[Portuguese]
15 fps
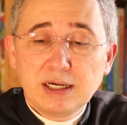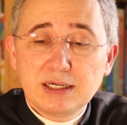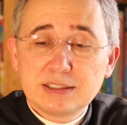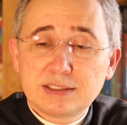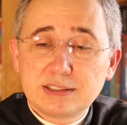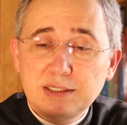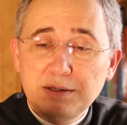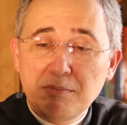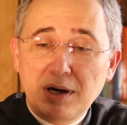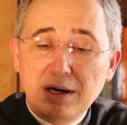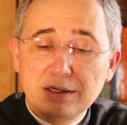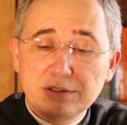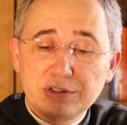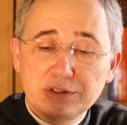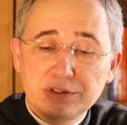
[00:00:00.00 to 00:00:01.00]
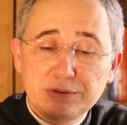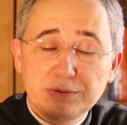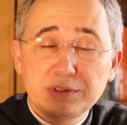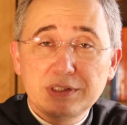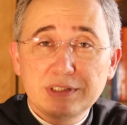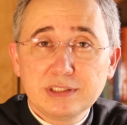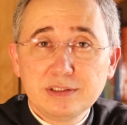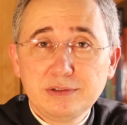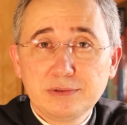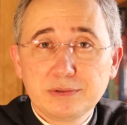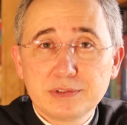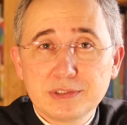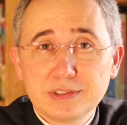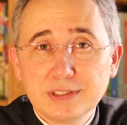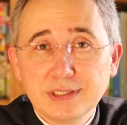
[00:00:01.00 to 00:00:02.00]
as imagens dos
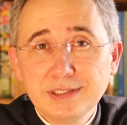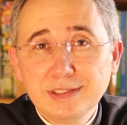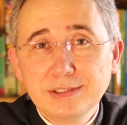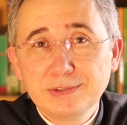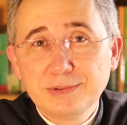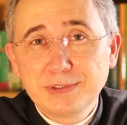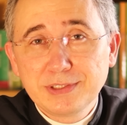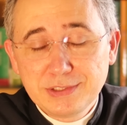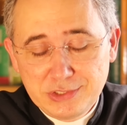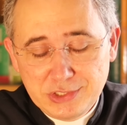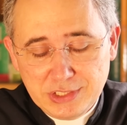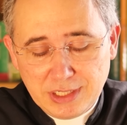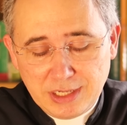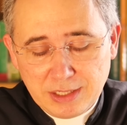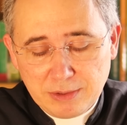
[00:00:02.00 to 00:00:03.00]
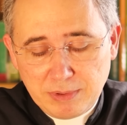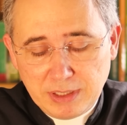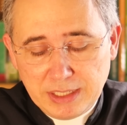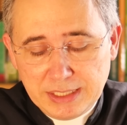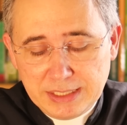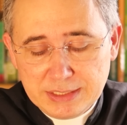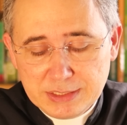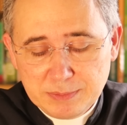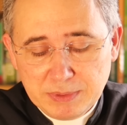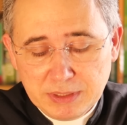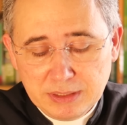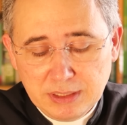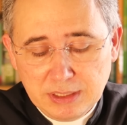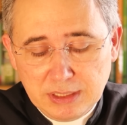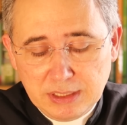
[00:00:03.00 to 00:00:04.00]
santos né, durante a
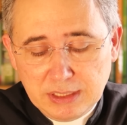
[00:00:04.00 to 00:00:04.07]
quaresma